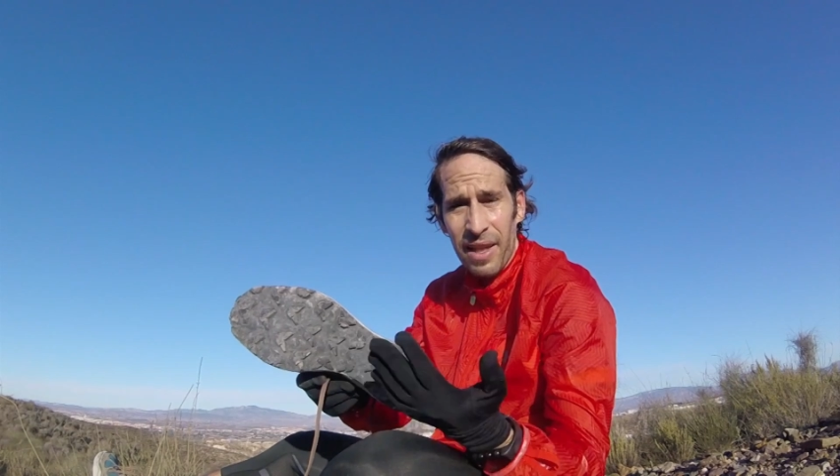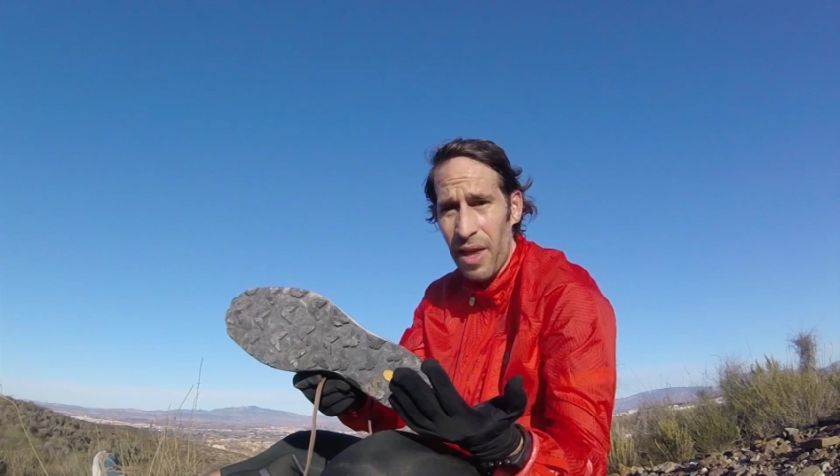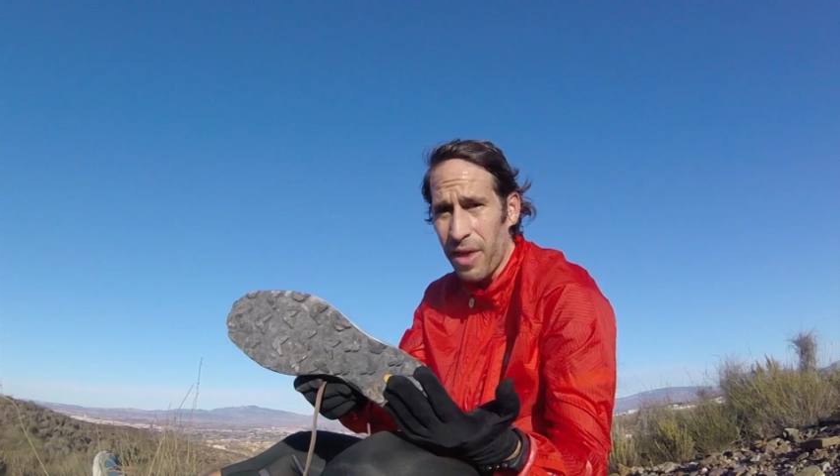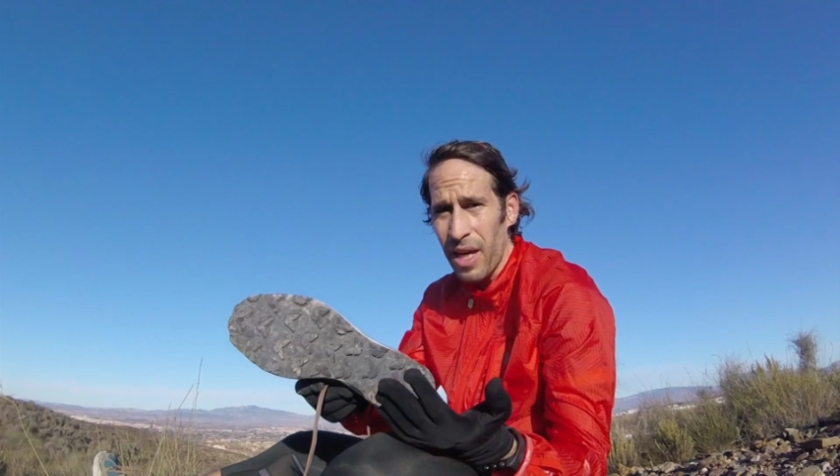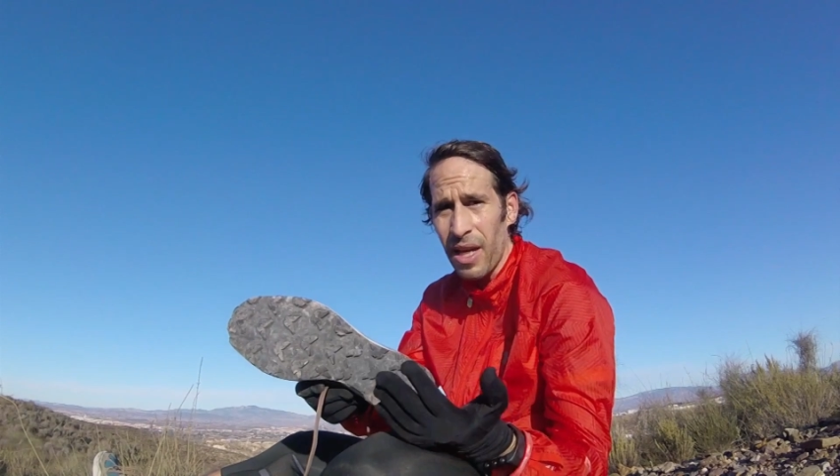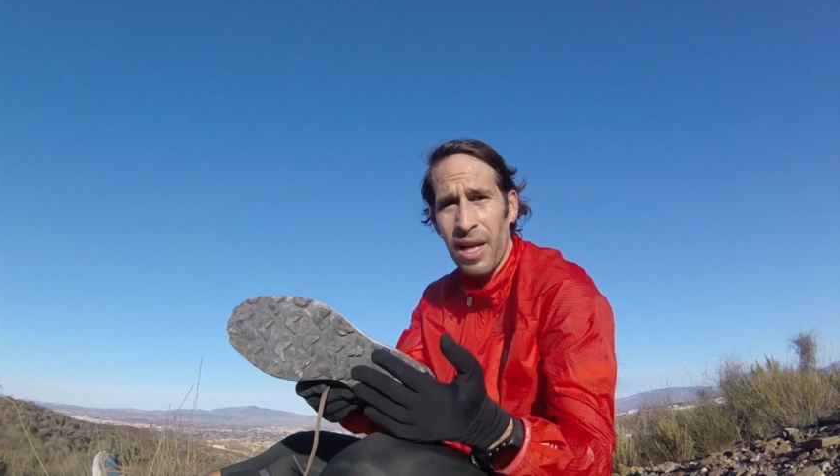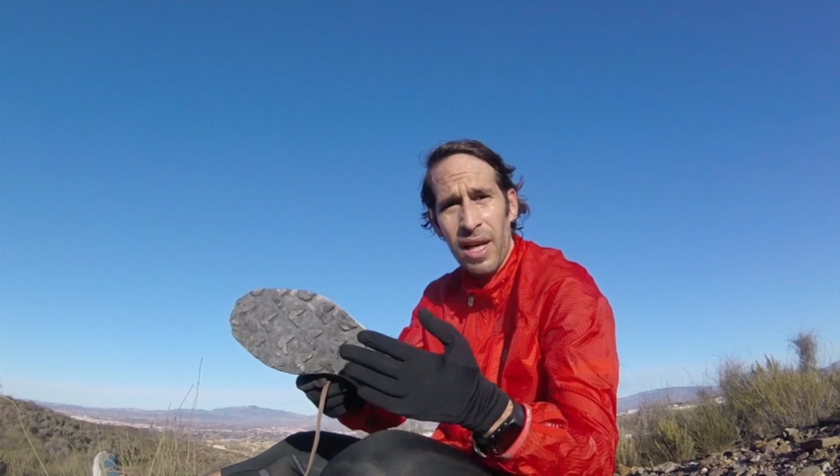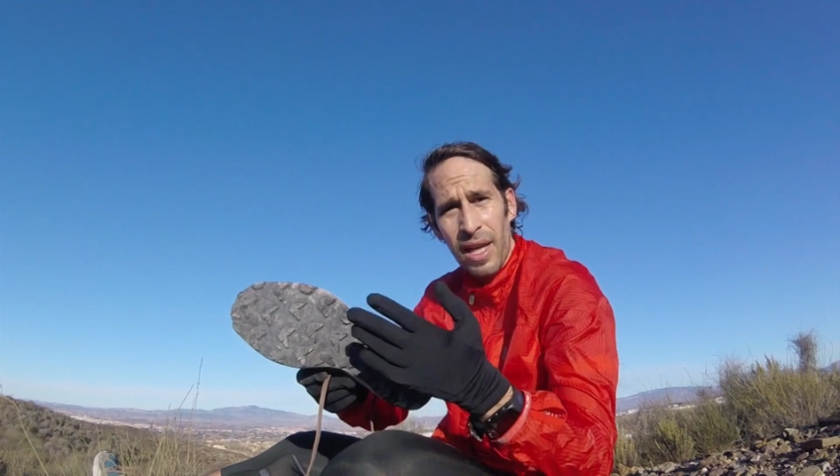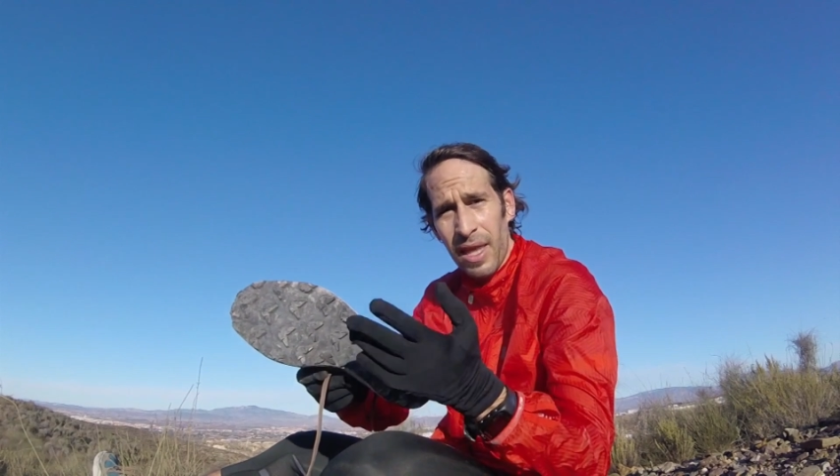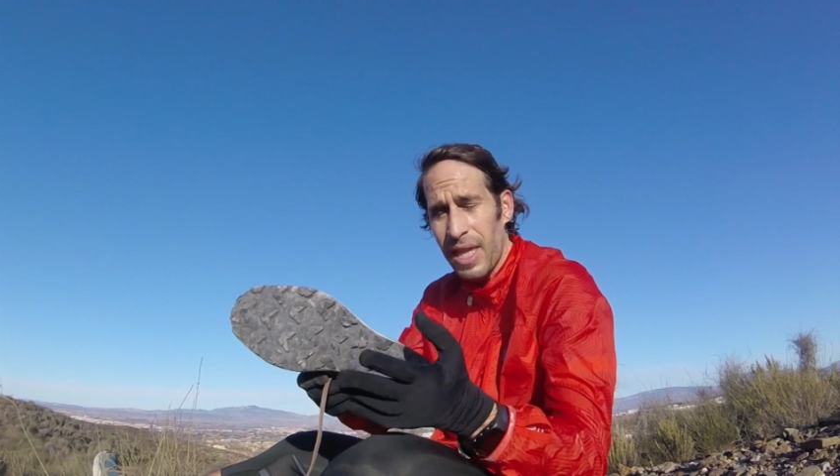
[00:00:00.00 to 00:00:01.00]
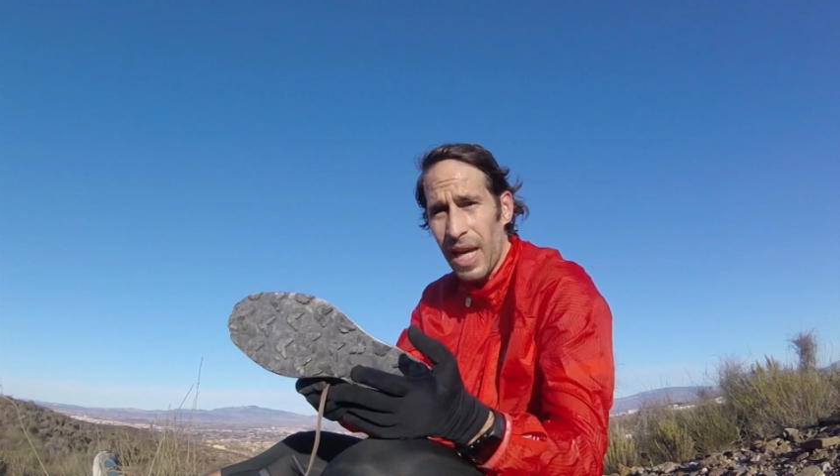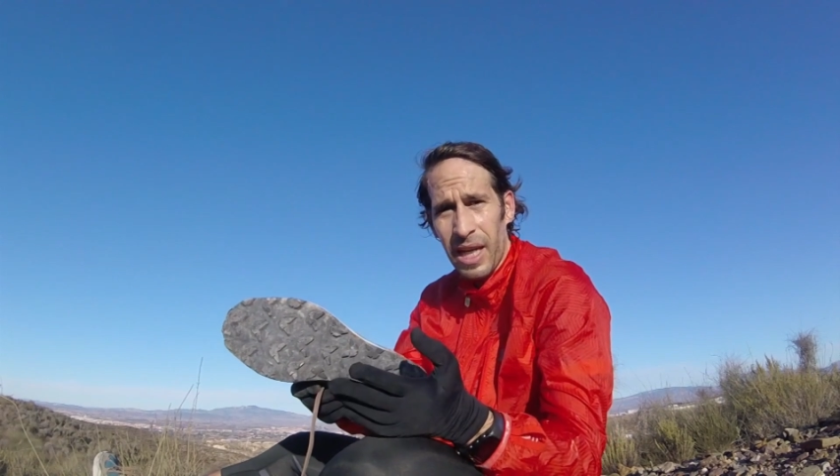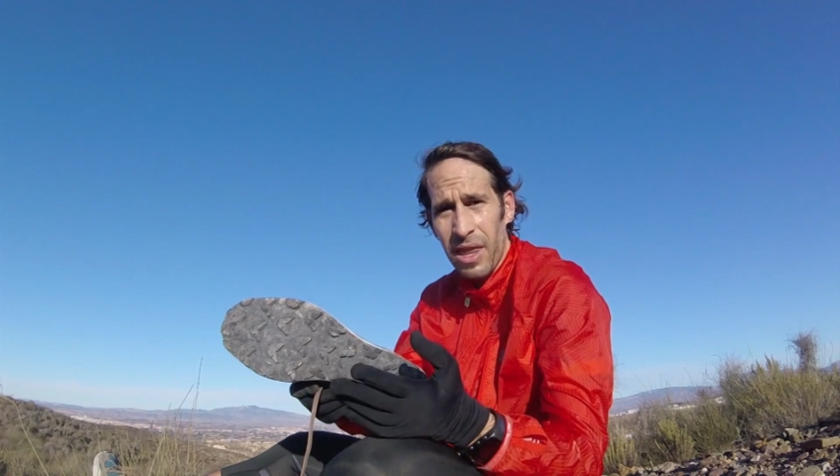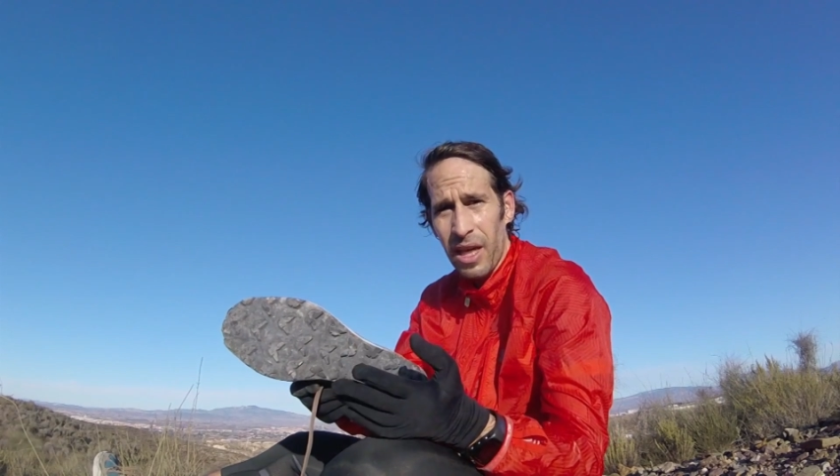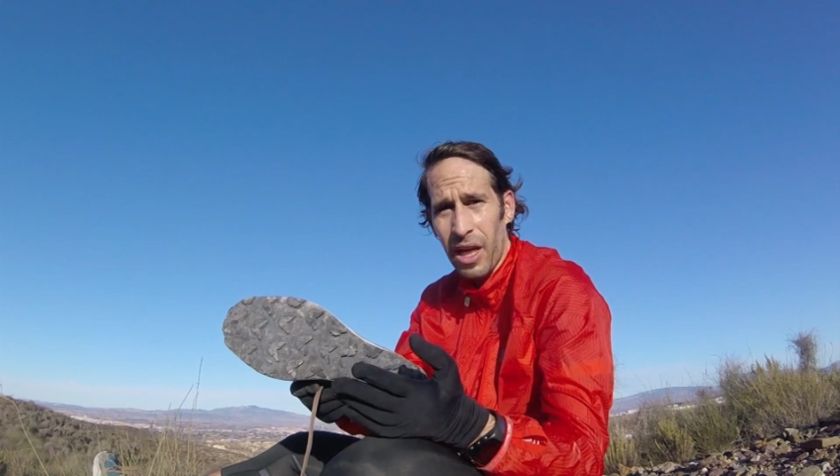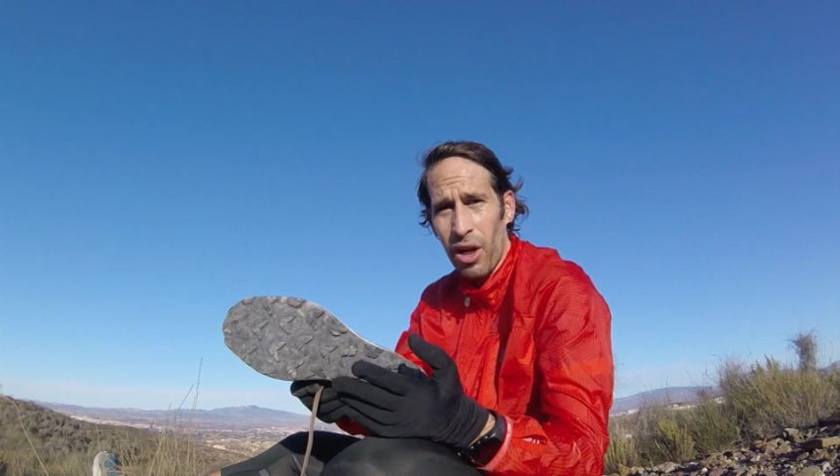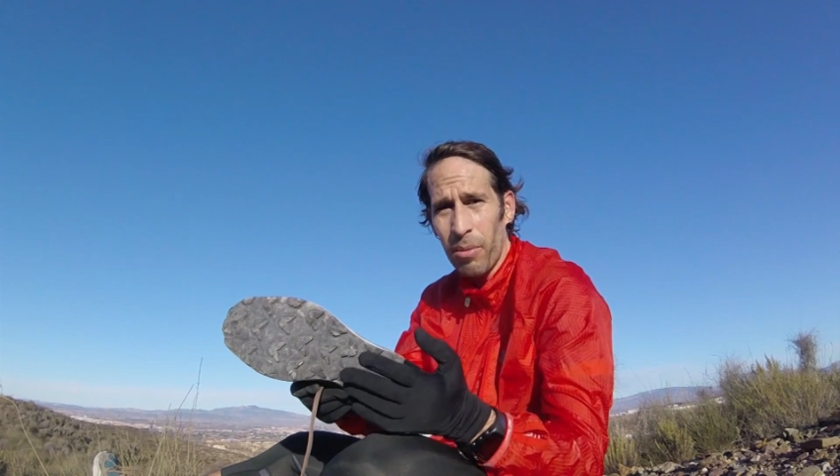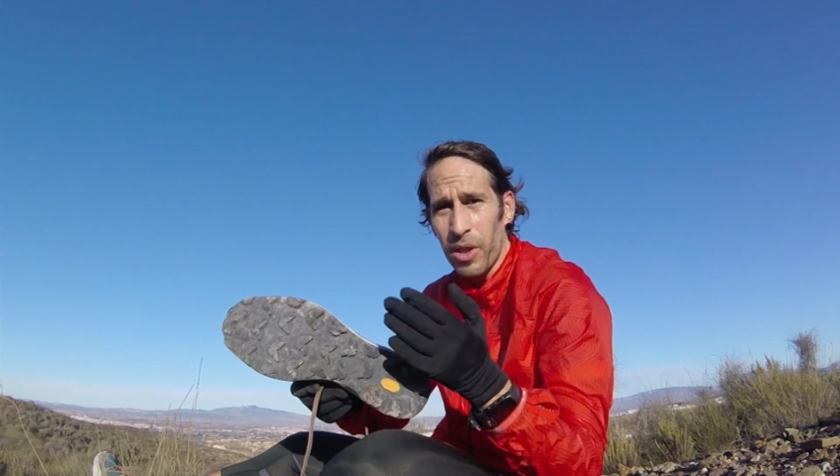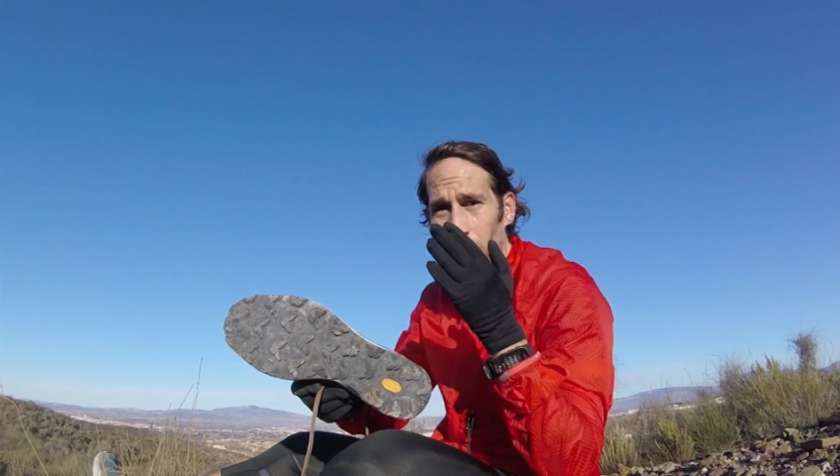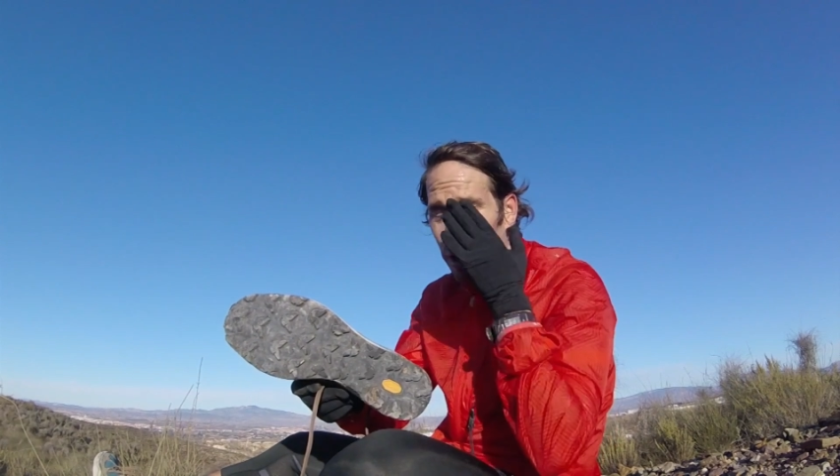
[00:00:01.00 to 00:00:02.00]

es decir, 10-15 kilómetros.